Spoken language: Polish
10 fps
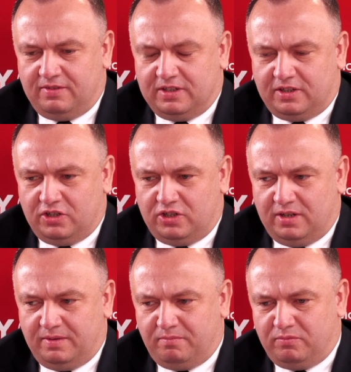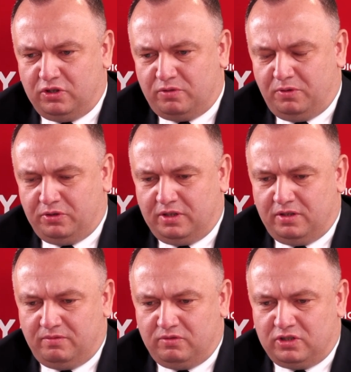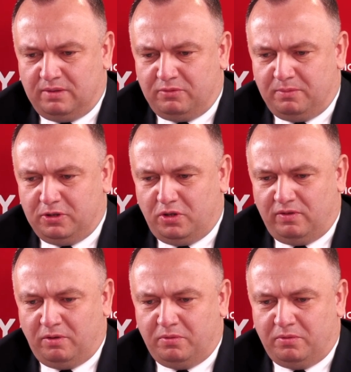w zakresie też plotek gdzieś tam debatował,